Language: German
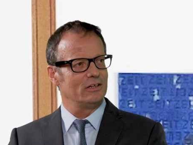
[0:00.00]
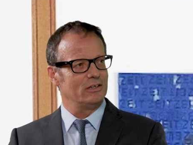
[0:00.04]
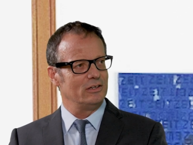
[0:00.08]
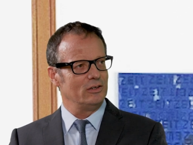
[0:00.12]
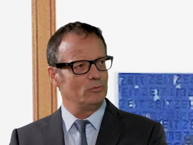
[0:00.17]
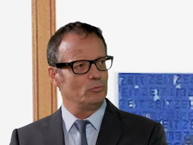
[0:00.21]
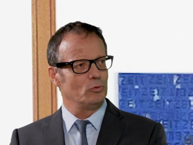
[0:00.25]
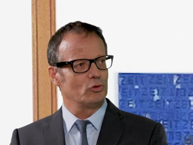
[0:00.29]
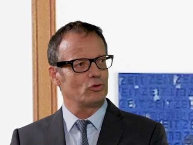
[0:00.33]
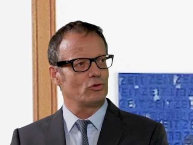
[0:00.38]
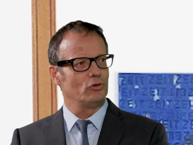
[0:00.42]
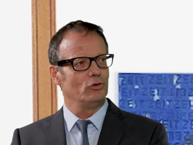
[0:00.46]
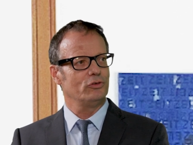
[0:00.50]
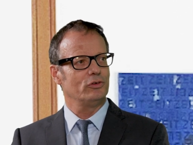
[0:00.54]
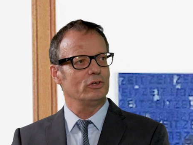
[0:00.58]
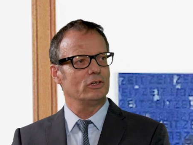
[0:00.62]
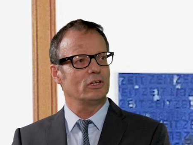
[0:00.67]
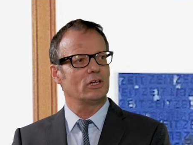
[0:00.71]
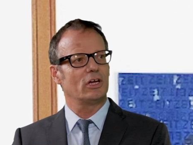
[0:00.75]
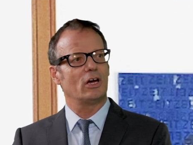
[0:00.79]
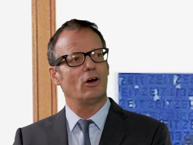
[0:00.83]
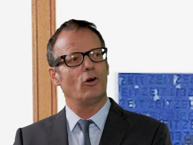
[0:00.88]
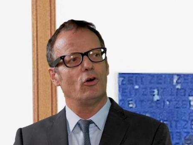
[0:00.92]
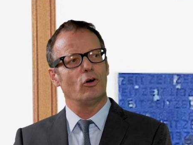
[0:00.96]
Die Beschlüsse
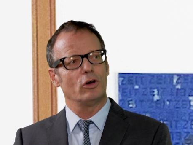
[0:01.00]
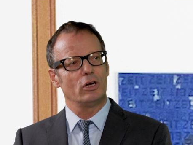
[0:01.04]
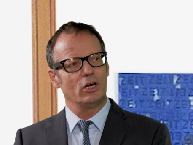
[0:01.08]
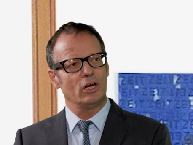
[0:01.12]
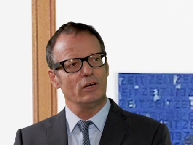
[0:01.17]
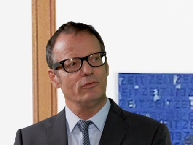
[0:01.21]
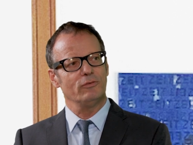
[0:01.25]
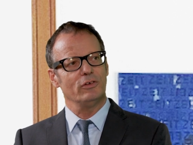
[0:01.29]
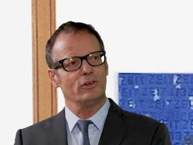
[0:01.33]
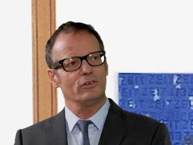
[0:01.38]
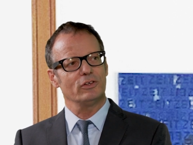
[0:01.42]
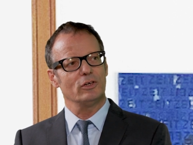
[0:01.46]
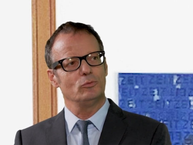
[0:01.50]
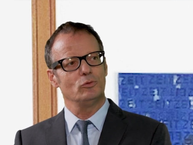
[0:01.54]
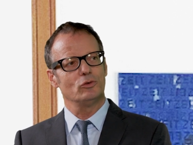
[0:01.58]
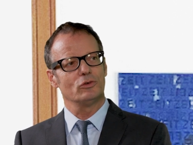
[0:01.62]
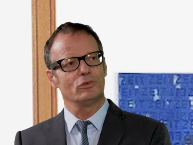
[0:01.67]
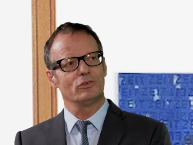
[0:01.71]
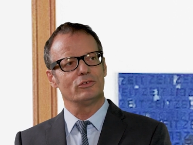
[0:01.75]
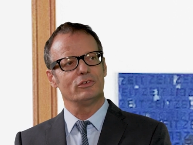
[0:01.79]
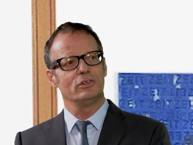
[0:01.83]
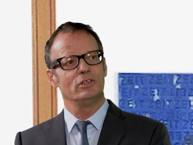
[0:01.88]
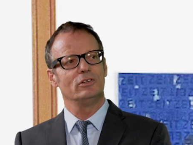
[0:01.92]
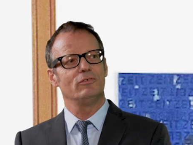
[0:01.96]
der
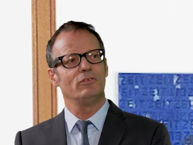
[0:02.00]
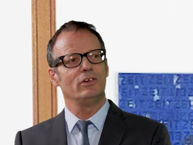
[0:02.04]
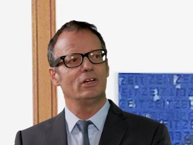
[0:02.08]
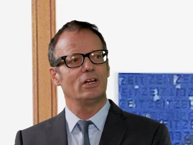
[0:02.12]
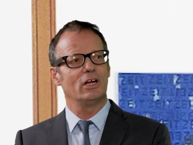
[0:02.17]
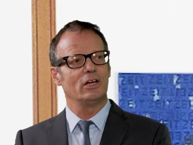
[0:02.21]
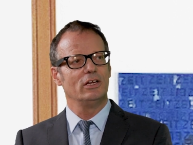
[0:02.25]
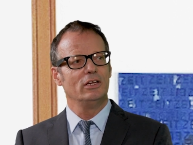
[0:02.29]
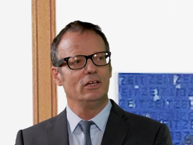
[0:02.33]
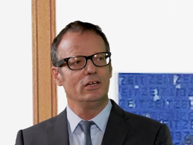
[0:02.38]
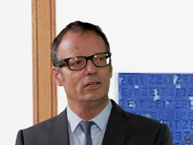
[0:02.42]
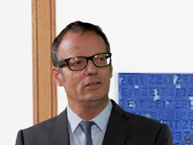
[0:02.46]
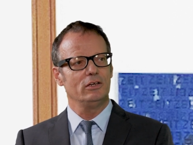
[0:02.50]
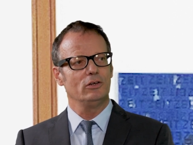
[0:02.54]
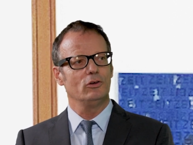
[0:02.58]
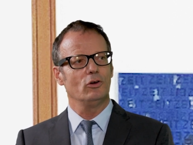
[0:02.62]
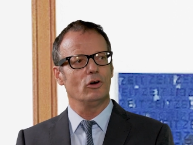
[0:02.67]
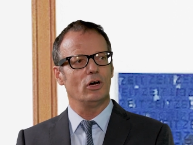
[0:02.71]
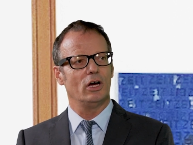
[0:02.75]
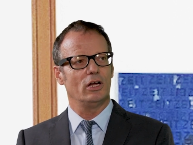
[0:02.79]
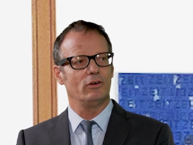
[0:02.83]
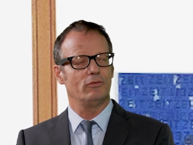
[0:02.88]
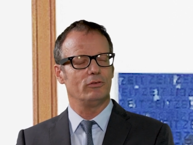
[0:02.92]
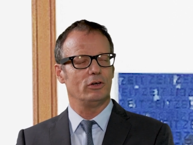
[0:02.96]
Online-Versammlung sind weder nichtig
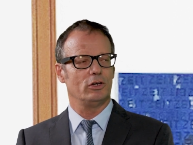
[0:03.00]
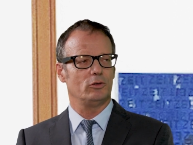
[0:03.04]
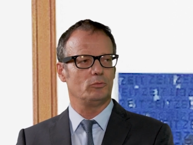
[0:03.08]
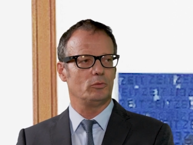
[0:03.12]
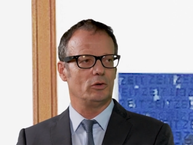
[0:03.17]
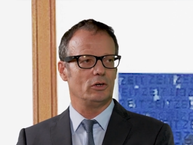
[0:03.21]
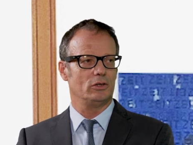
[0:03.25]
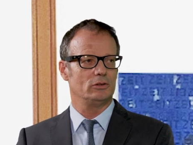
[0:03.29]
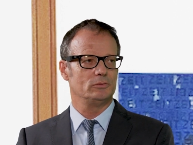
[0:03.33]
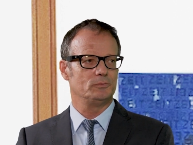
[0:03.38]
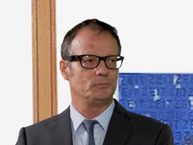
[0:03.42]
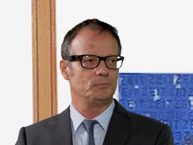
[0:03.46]
noch anfechtbar.